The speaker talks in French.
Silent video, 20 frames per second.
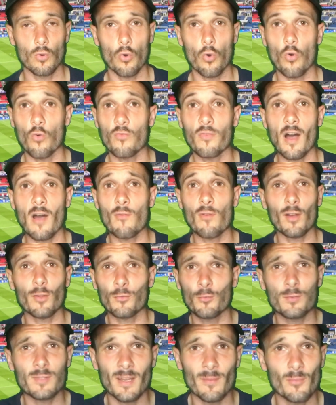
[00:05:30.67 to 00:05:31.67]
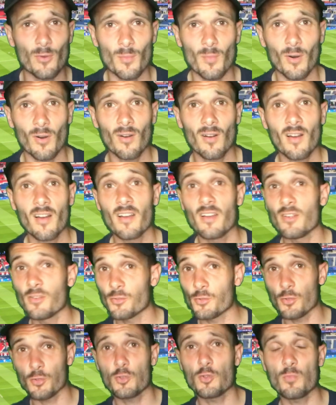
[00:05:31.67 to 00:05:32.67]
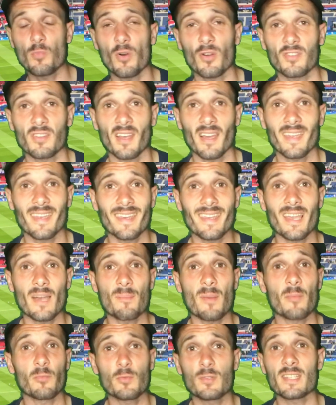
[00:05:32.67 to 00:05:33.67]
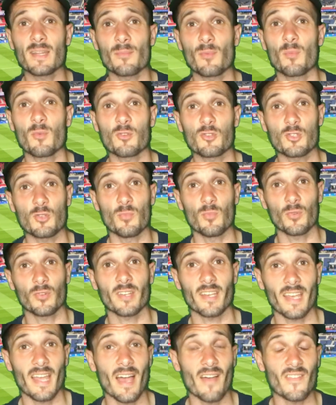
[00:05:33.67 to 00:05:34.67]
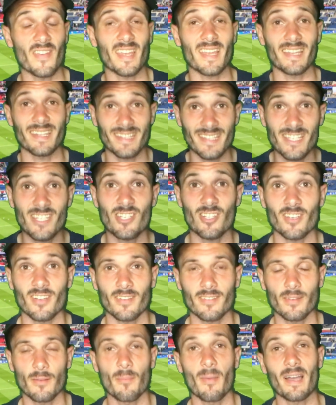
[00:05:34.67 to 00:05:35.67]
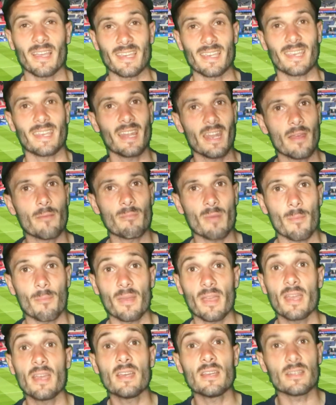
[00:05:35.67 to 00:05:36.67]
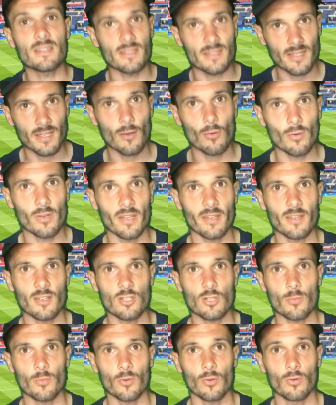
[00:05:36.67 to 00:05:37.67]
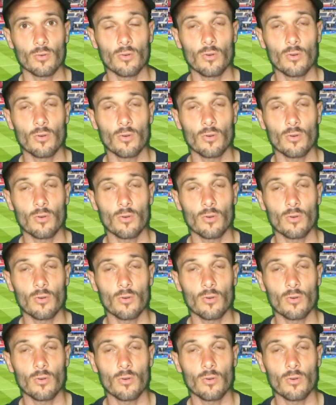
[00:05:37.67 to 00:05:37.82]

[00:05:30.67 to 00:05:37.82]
On va avoir tout simplement ce supporter qui est capable tout simplement de se montrer avec un t-shirt marqué Ken Mbappé, zéro Ligue des Champions.